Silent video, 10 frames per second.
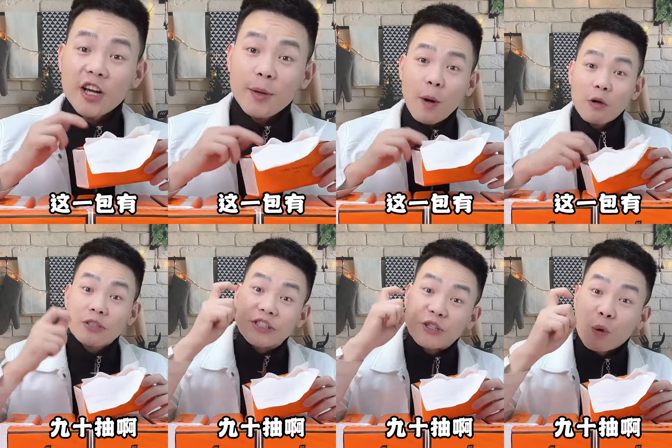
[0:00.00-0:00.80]
一包
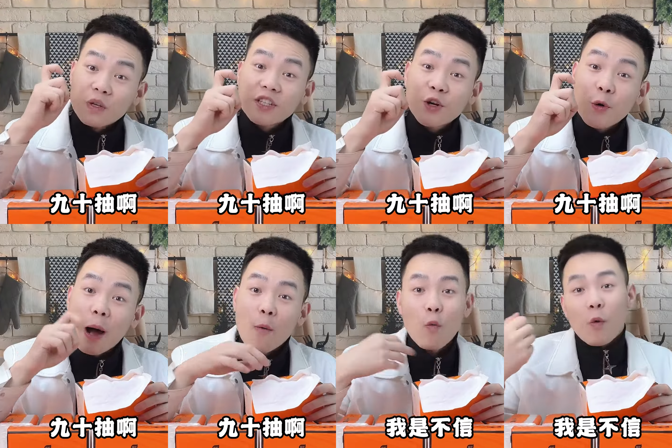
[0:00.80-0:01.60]
有九十抽
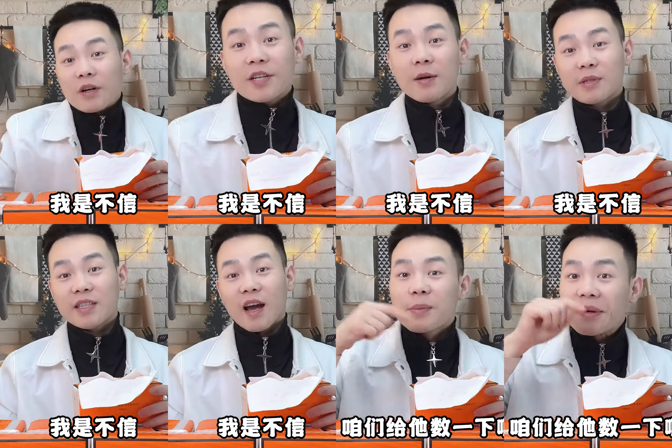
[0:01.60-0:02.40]
啊，我吃不
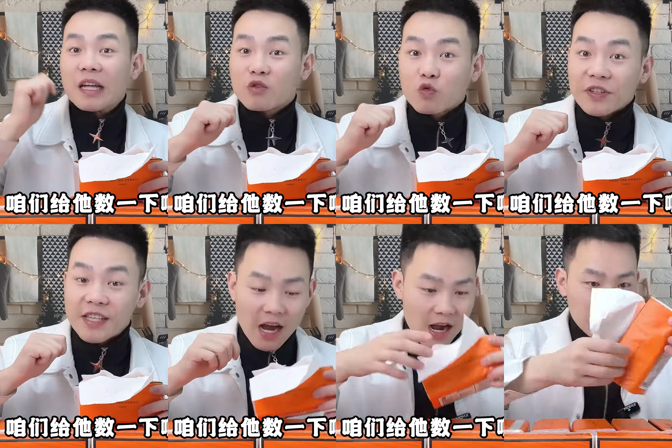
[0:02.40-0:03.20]
起，咱们给他数一
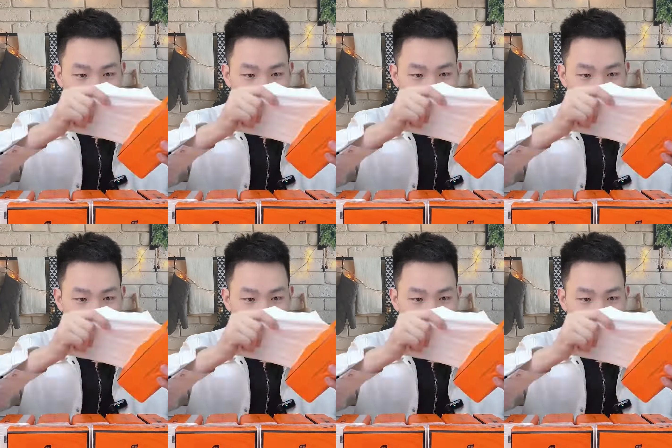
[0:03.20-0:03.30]
下啊，